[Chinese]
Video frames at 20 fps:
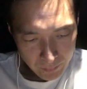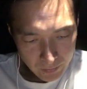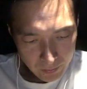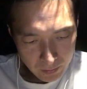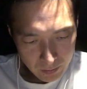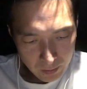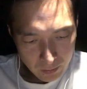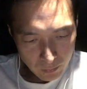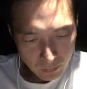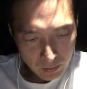
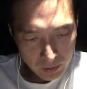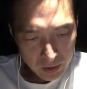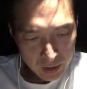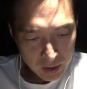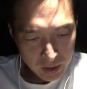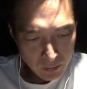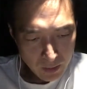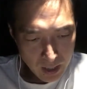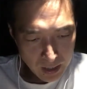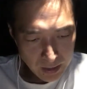啊，我计
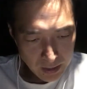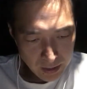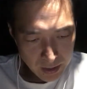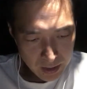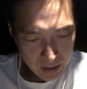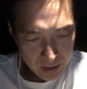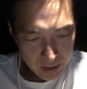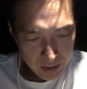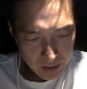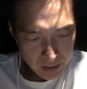划一
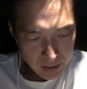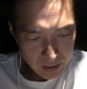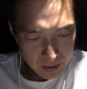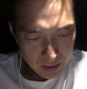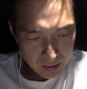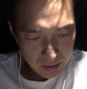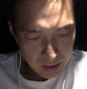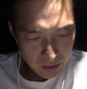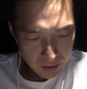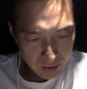件事
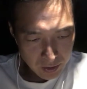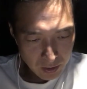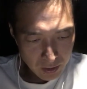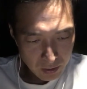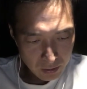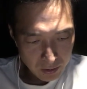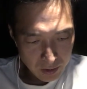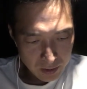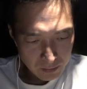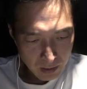的时
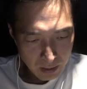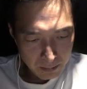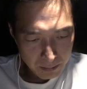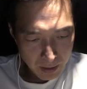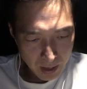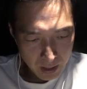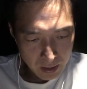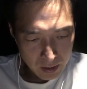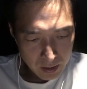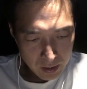候，喜欢
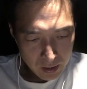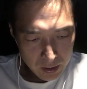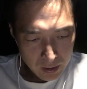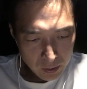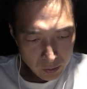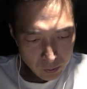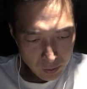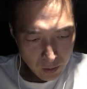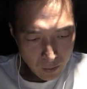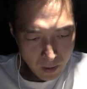把
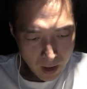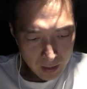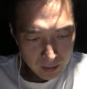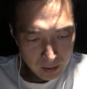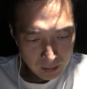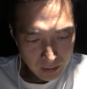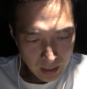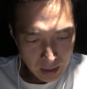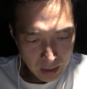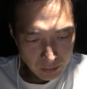最坏的
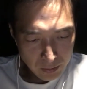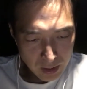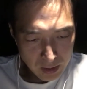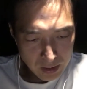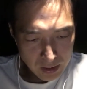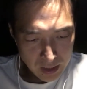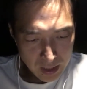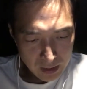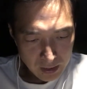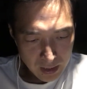打算
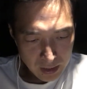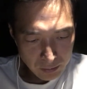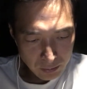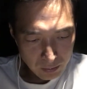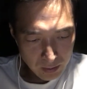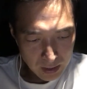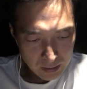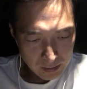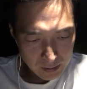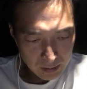先列出
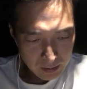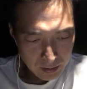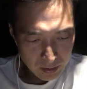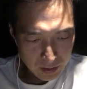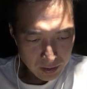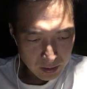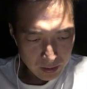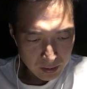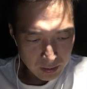来，测试